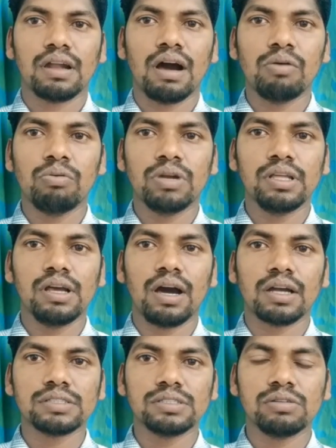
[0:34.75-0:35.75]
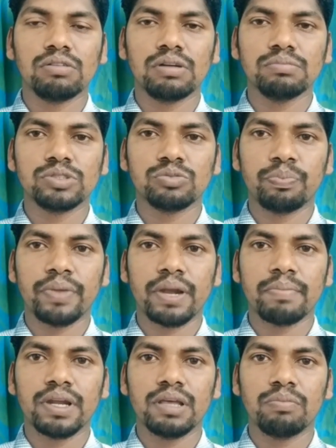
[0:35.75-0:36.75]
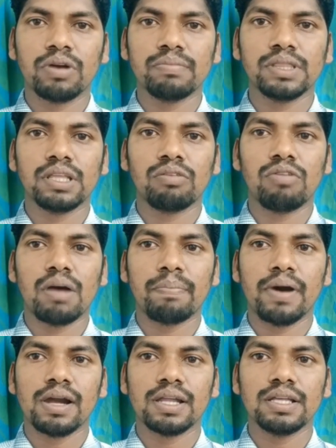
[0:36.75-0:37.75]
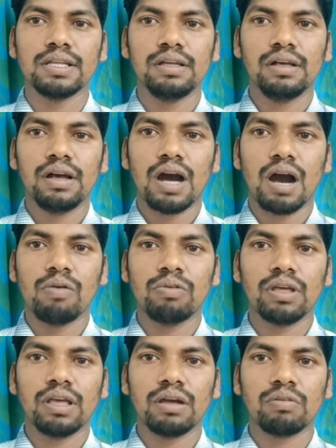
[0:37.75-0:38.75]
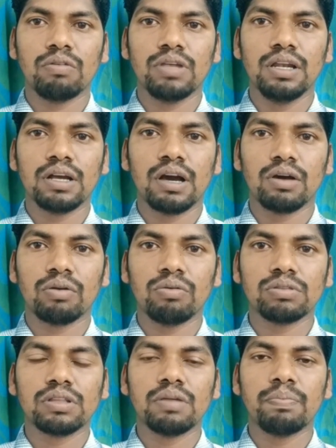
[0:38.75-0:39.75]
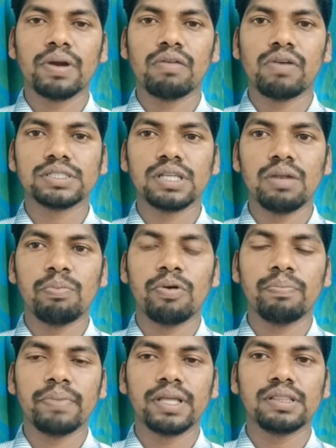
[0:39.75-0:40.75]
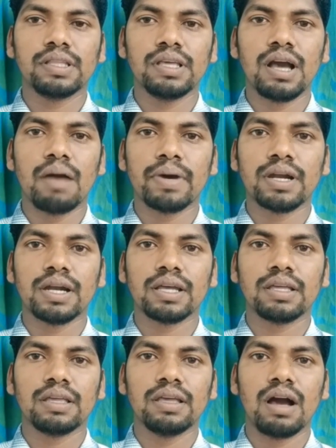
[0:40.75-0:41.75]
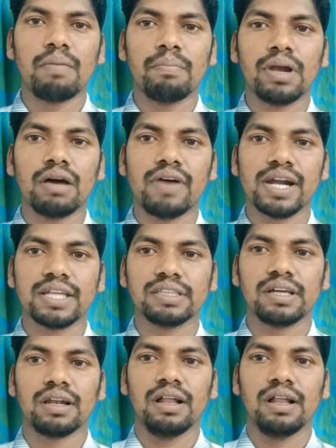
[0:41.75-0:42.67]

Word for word: நாகுடி அரசர்குளம் சுப்பிரமணியபுரம் திருவாப்பாடி ஆவுடையார் கோயில் கரூர் திருப்பனவாசல் பொன்பேத்தி அமரடக்கி அம்பலவானேந்தல்